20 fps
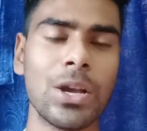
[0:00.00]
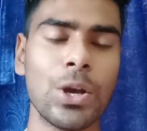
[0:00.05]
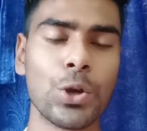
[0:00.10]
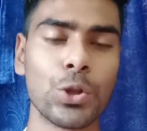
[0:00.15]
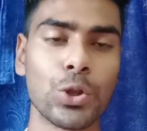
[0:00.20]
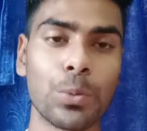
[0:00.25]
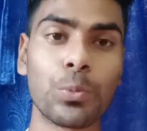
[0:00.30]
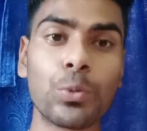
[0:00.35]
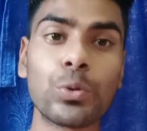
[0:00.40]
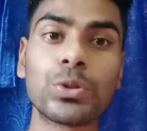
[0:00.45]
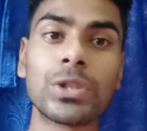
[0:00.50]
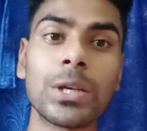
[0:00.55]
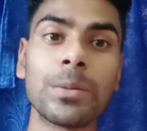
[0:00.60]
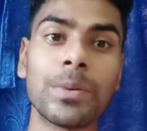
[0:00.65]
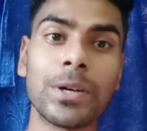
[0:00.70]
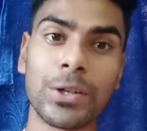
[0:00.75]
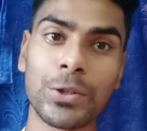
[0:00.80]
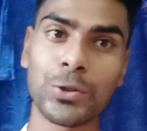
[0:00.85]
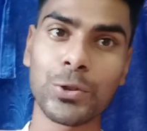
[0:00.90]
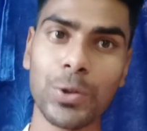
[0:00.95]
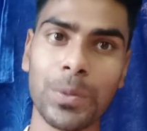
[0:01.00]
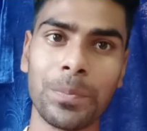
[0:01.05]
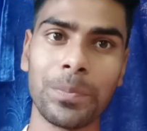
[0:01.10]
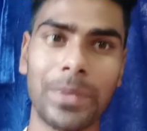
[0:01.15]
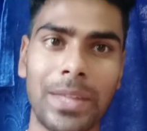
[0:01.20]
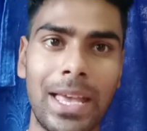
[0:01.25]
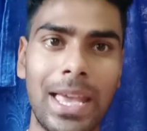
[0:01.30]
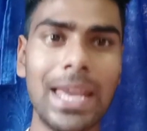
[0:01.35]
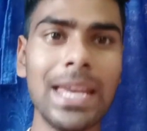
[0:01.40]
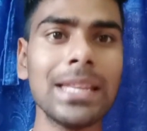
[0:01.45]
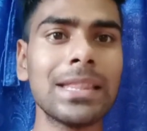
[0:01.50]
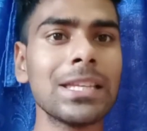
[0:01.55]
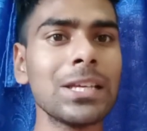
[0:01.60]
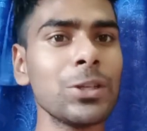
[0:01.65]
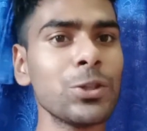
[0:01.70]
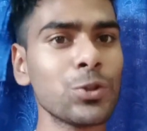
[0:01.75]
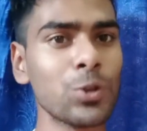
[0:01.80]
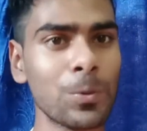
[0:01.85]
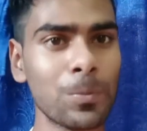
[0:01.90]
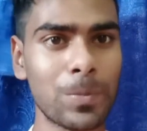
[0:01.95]
তো বুঝতেই পারছো এই
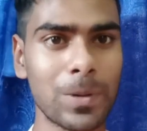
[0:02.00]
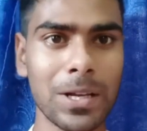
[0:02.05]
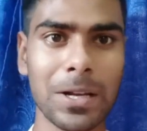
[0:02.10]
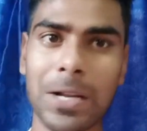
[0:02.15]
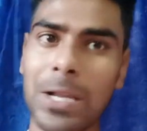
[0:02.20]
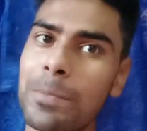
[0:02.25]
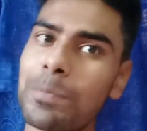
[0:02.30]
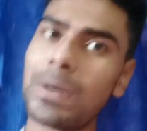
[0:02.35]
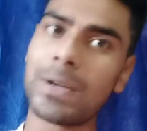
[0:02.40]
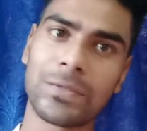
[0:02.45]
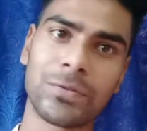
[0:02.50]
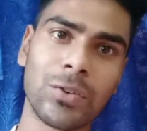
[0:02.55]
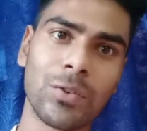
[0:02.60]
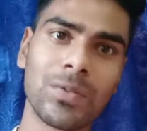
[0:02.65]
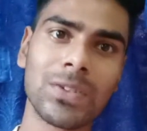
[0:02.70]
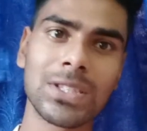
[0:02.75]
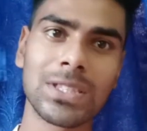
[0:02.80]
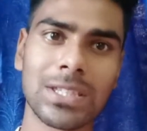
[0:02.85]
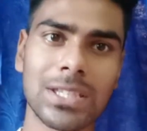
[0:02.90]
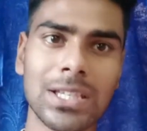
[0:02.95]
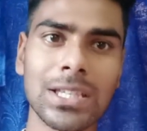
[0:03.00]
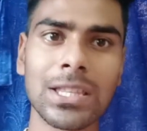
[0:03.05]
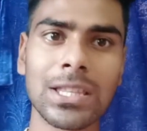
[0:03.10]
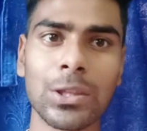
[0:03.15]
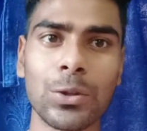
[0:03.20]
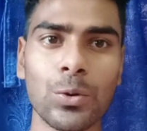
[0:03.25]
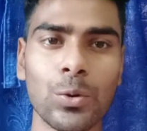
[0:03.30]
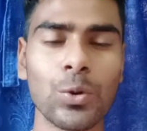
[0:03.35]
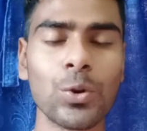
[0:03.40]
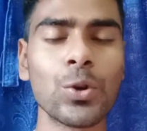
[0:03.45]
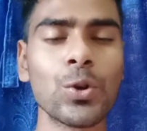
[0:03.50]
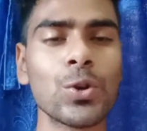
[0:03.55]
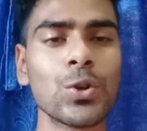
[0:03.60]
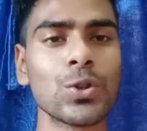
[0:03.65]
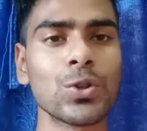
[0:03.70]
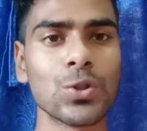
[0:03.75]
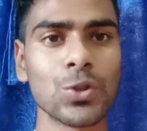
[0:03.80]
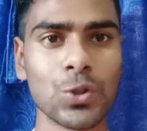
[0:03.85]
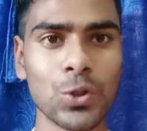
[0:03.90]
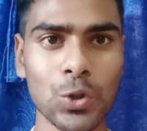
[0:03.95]
তিনজন প্লেয়ারের পারফরমেন্স কিন্তু
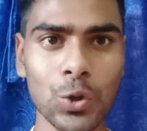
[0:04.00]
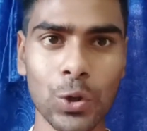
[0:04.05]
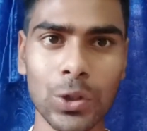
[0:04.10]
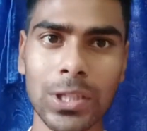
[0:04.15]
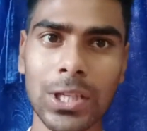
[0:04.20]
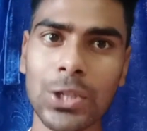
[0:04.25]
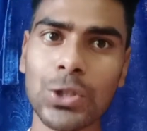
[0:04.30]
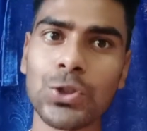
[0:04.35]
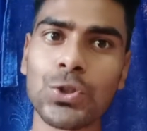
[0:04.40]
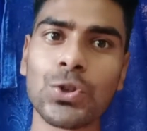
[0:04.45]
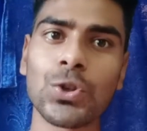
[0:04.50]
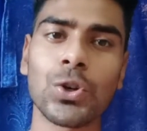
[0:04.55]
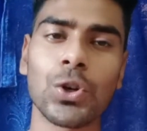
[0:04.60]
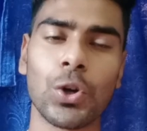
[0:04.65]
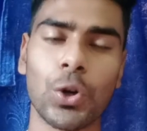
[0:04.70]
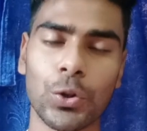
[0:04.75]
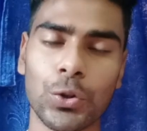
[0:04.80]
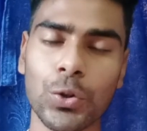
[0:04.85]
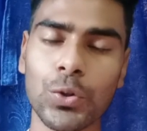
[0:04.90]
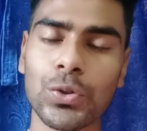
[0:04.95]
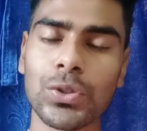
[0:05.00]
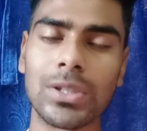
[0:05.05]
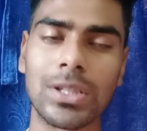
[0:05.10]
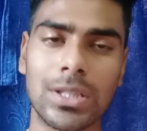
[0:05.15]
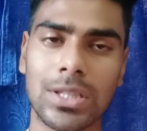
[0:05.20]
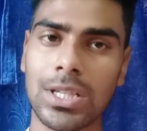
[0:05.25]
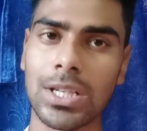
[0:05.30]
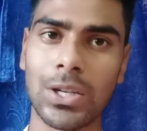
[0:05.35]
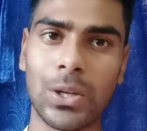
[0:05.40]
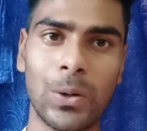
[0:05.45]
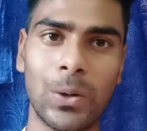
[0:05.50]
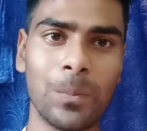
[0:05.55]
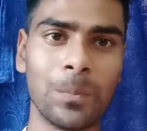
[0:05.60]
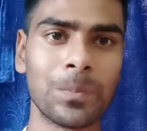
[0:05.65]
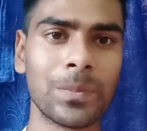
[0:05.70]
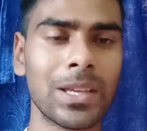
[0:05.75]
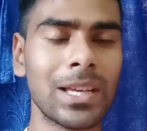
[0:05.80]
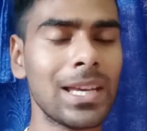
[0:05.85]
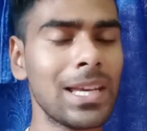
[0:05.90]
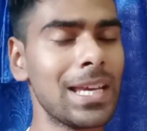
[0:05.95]
যথেষ্ট হতশ্রী ছিল
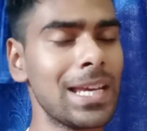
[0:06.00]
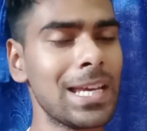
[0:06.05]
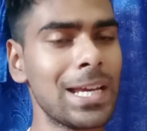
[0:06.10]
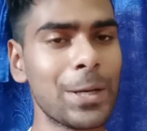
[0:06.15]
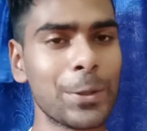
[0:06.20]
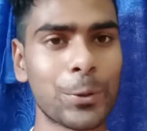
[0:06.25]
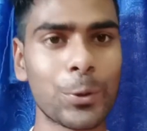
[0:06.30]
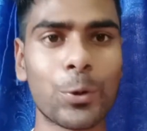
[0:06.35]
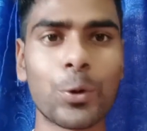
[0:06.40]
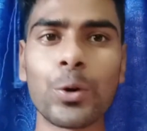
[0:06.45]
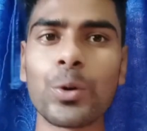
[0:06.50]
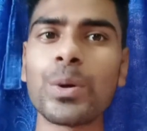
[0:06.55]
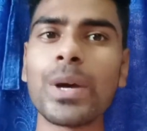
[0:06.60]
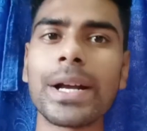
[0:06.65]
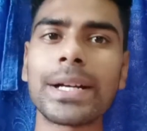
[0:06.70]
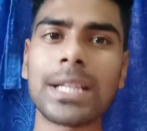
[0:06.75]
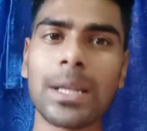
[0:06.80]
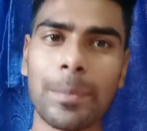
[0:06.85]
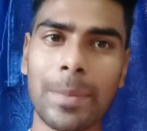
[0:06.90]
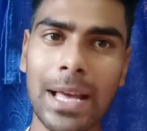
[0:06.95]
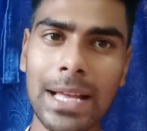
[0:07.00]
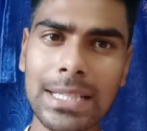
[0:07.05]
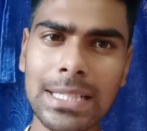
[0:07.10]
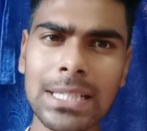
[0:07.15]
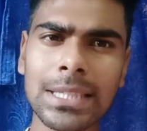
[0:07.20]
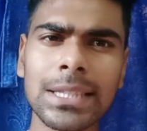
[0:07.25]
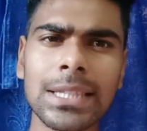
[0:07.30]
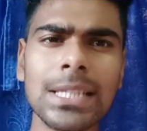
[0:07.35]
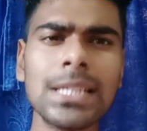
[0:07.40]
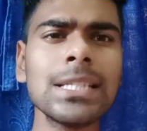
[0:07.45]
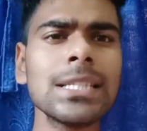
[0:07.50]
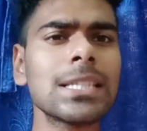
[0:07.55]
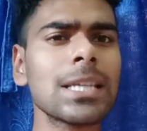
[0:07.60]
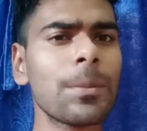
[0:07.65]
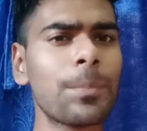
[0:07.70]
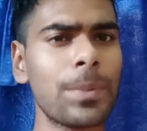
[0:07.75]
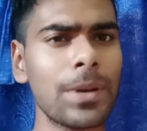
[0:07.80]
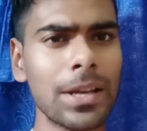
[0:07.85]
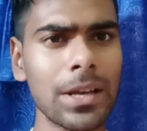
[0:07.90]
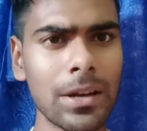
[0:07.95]
তো কোনো একটা ম্যাচে তিনটে
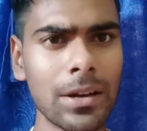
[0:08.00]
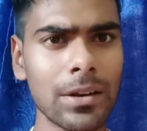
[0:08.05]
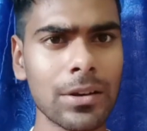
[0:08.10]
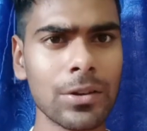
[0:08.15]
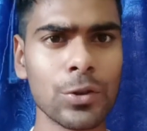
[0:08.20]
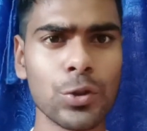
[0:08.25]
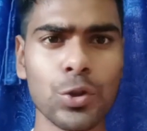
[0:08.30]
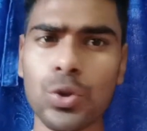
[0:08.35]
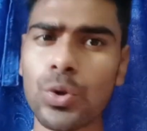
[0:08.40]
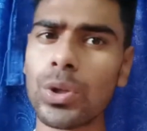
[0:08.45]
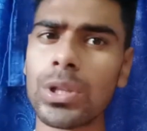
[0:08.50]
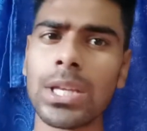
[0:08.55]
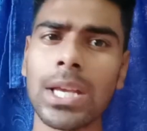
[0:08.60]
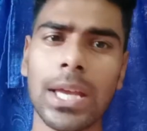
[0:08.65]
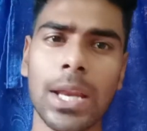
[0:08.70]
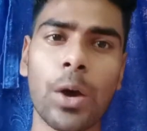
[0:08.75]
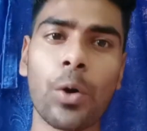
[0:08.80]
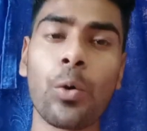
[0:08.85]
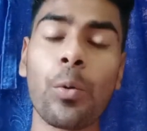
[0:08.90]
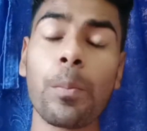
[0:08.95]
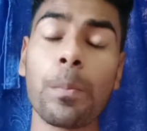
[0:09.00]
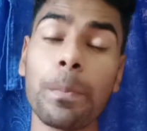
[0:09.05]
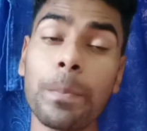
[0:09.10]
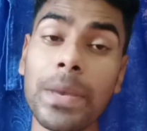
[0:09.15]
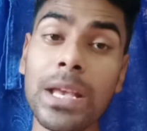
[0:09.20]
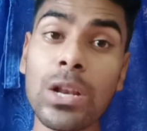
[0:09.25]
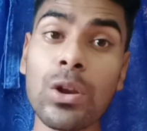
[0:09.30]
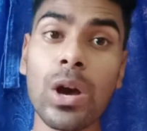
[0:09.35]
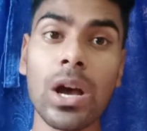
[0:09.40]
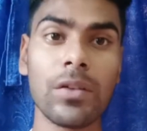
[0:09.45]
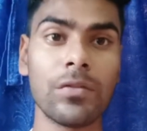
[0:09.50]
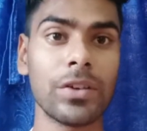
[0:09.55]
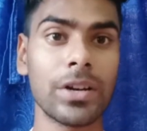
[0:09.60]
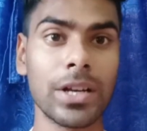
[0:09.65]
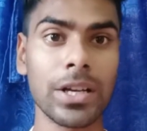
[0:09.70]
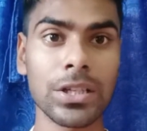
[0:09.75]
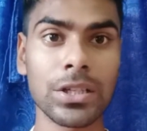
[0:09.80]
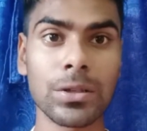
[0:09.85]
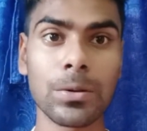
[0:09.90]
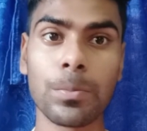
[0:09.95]
প্লেয়ার যদি এরকম বিলো
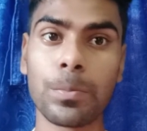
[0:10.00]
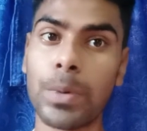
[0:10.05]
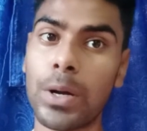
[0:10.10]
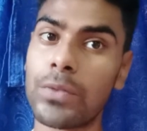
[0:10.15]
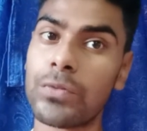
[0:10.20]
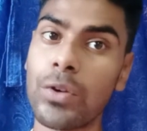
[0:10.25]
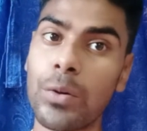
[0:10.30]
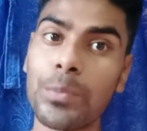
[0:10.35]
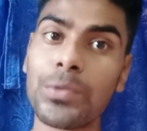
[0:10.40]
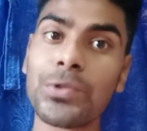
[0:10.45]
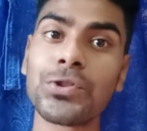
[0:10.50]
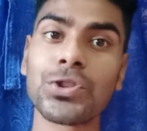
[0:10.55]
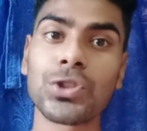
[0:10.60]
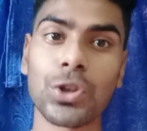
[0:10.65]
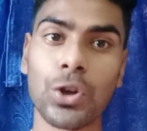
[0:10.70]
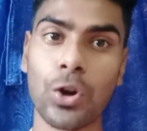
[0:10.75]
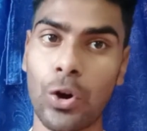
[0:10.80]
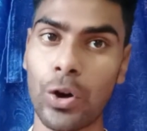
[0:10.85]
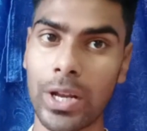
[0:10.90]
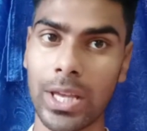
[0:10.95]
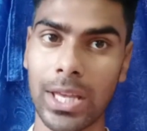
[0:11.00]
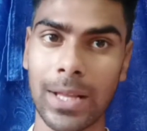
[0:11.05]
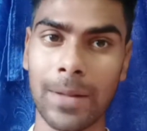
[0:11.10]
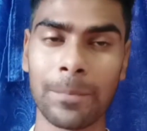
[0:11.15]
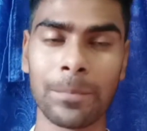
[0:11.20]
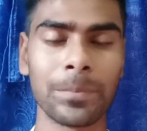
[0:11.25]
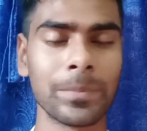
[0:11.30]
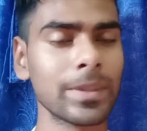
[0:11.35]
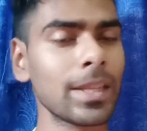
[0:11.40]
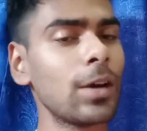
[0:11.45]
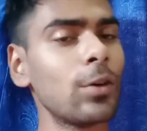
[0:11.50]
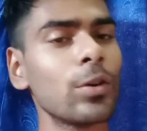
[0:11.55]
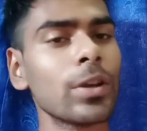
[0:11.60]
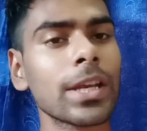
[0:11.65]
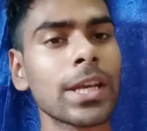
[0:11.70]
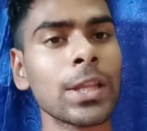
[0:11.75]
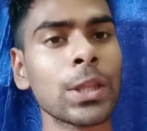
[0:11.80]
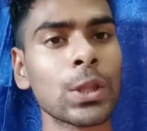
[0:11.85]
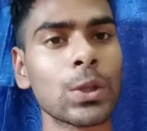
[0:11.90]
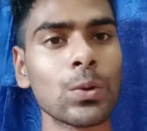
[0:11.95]
অ্যাভারেজ পারফরমেন্স করে তাহলে
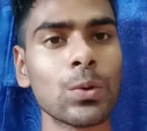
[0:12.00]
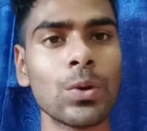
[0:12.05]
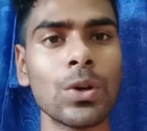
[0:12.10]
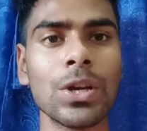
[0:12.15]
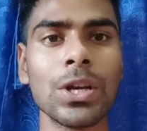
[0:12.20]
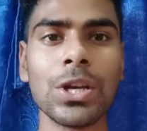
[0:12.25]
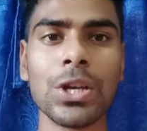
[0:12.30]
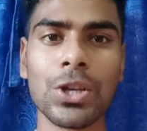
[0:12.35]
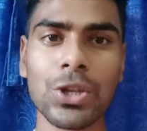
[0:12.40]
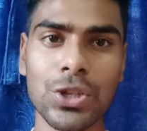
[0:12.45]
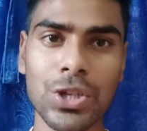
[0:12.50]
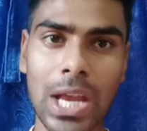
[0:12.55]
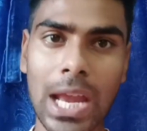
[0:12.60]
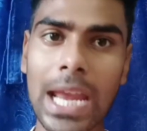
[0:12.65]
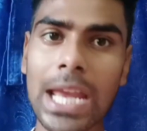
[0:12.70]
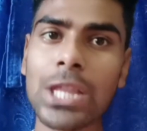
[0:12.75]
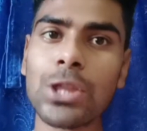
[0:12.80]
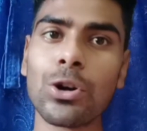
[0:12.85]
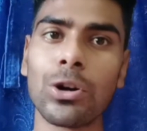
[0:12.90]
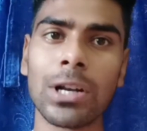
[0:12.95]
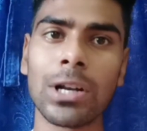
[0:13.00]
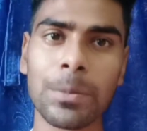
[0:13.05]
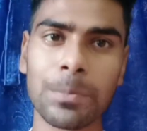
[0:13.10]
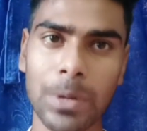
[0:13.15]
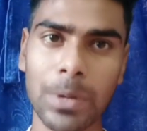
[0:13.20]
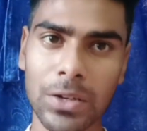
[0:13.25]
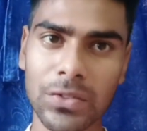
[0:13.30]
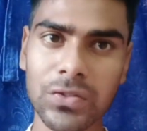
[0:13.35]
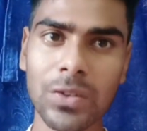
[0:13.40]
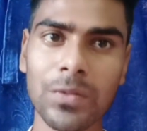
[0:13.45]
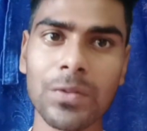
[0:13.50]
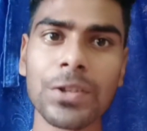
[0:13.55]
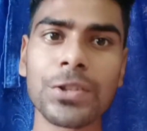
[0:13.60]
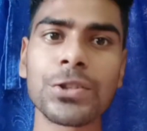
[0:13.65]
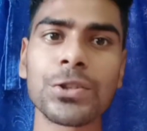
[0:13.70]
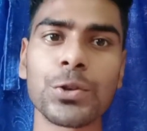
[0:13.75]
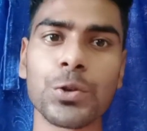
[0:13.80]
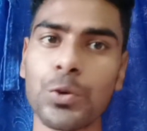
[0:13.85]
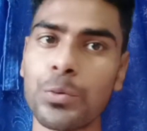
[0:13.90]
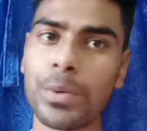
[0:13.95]
কিন্তু সেই দলের পারফরমেন্স
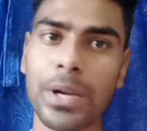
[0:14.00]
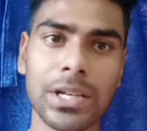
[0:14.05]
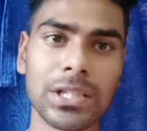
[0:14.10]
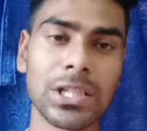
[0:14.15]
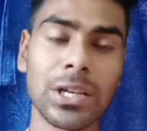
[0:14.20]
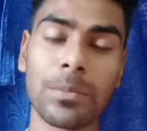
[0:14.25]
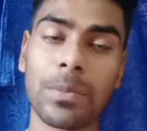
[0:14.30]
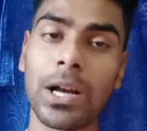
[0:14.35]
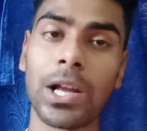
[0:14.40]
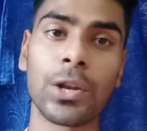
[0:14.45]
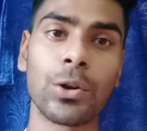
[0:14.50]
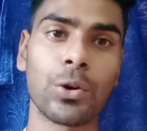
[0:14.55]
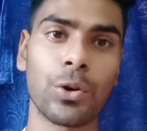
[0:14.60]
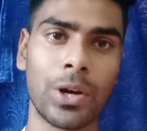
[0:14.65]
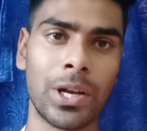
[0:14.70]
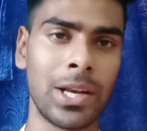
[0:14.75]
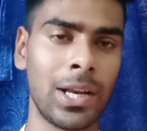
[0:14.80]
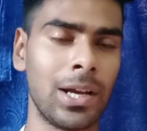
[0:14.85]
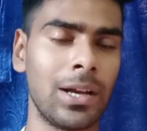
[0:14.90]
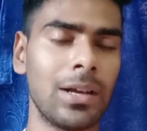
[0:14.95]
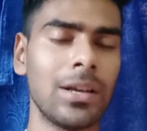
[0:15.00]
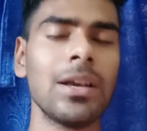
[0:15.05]
খুব একটা ভালো হয় না